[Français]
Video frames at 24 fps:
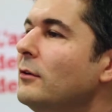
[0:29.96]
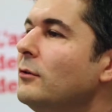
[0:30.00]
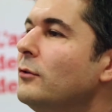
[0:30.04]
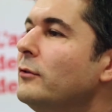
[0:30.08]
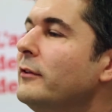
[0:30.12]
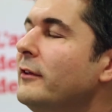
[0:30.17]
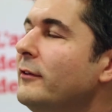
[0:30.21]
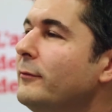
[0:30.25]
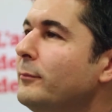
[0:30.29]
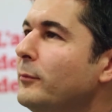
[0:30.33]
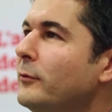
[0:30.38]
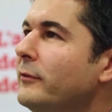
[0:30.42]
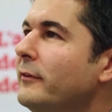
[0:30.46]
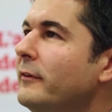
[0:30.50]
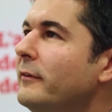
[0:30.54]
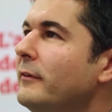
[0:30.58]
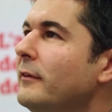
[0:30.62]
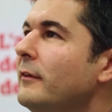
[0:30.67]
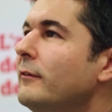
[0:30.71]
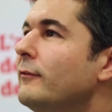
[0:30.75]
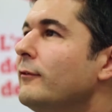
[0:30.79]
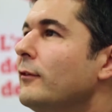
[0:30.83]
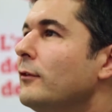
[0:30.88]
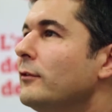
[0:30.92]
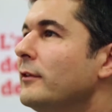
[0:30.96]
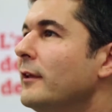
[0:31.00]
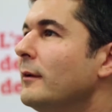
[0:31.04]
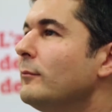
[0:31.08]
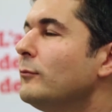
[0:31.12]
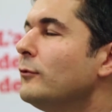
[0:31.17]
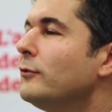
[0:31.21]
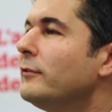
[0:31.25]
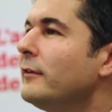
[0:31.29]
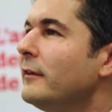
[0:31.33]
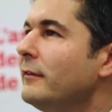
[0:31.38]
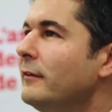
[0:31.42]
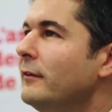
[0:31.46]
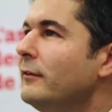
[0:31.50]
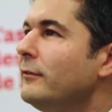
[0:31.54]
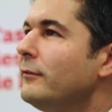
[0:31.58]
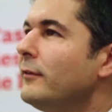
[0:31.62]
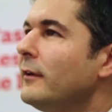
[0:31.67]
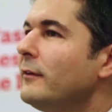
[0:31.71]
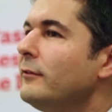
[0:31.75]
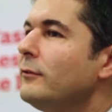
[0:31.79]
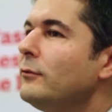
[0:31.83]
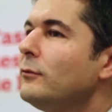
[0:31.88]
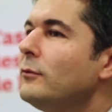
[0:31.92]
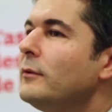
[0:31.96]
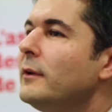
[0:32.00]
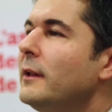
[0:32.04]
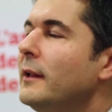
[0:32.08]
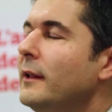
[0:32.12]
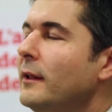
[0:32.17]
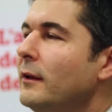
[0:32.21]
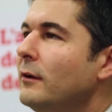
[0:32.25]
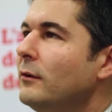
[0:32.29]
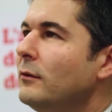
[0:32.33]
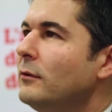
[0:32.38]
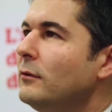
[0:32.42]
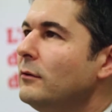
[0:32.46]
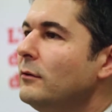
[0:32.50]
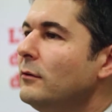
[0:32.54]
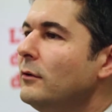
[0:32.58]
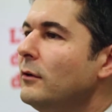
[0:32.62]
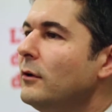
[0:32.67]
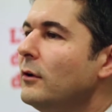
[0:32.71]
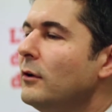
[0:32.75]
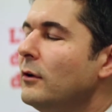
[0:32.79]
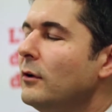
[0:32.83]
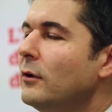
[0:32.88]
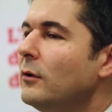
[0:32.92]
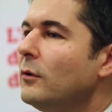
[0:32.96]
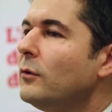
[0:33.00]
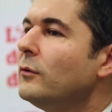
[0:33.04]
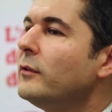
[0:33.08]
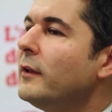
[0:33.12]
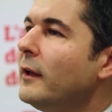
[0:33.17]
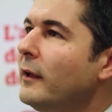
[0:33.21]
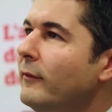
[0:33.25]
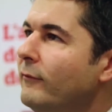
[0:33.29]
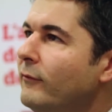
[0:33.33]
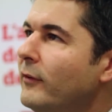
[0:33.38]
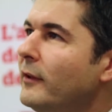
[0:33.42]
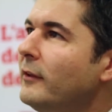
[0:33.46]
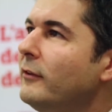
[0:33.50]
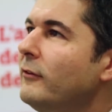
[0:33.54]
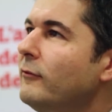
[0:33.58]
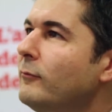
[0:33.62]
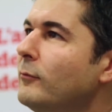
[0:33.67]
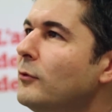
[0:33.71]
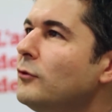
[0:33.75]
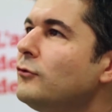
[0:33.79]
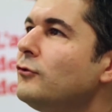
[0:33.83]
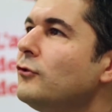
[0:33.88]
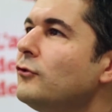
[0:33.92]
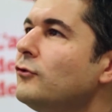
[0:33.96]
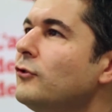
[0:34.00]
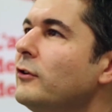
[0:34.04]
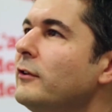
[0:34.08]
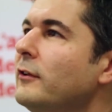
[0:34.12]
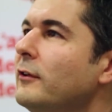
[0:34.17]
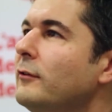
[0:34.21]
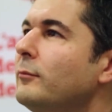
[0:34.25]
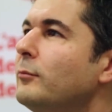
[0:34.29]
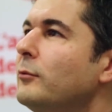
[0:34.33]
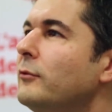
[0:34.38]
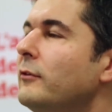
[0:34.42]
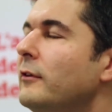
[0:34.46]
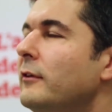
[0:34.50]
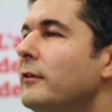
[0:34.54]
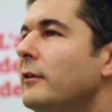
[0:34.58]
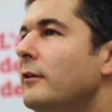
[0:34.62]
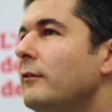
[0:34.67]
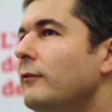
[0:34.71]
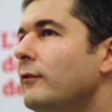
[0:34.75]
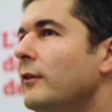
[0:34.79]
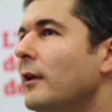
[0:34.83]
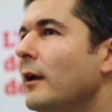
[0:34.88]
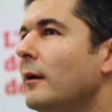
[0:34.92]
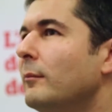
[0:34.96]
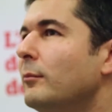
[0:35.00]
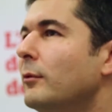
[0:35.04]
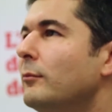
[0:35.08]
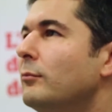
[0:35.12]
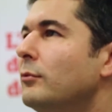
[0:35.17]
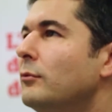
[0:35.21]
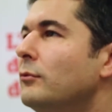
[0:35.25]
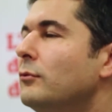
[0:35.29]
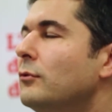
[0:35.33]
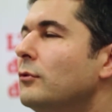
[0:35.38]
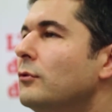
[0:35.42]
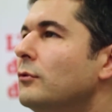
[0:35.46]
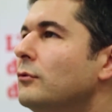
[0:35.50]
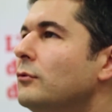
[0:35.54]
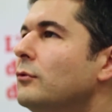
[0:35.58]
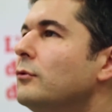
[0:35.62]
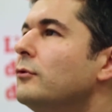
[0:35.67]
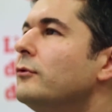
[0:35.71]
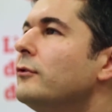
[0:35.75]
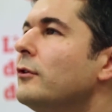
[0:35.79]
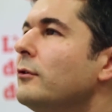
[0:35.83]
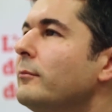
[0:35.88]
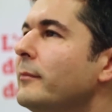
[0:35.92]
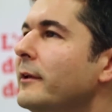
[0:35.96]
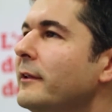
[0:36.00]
Le dispositif, en termes de satisfaction client, euh, on a effectivement changé de dispositif il y a un peu plus de deux ans